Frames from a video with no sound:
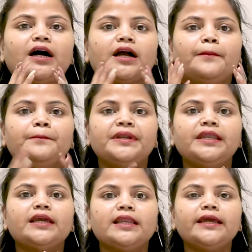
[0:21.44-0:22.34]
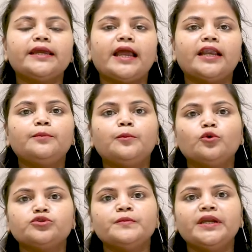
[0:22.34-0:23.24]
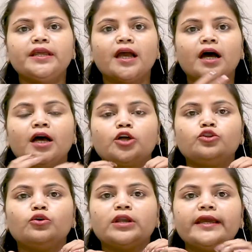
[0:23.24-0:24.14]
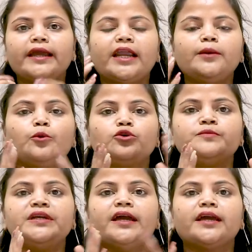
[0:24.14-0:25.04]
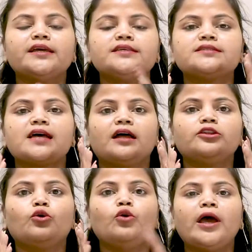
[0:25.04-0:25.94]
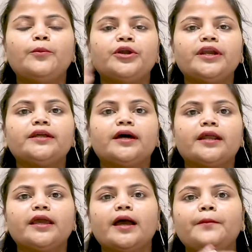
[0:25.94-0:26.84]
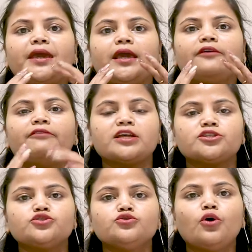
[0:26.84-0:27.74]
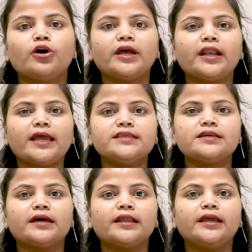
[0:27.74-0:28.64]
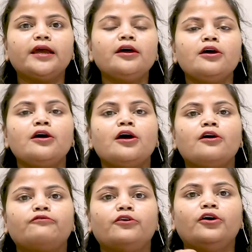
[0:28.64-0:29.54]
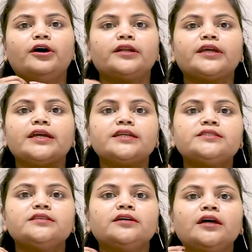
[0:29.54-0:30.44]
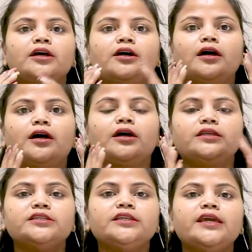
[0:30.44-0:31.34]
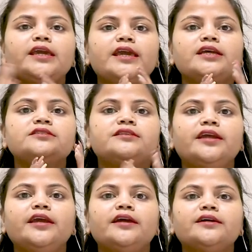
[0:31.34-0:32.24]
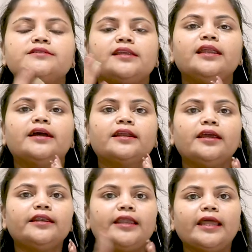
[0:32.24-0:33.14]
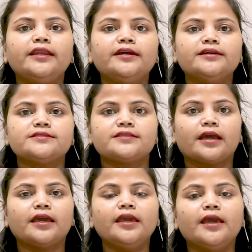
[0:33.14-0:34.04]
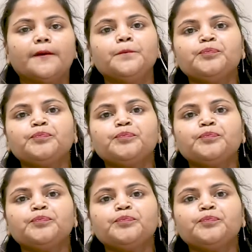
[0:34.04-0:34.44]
अ कंपनी क्लिक एंड पोज मीडिया तो क्लिक एंड पोज मीडिया के साथ कोलेबोरेट करके हम एक फैशन शो ऑर्गेनाइज कर रहे हैं फॉर किड्स जिनकी एज थ्री इयर्स से लेकर के टेन इयर्स तक की है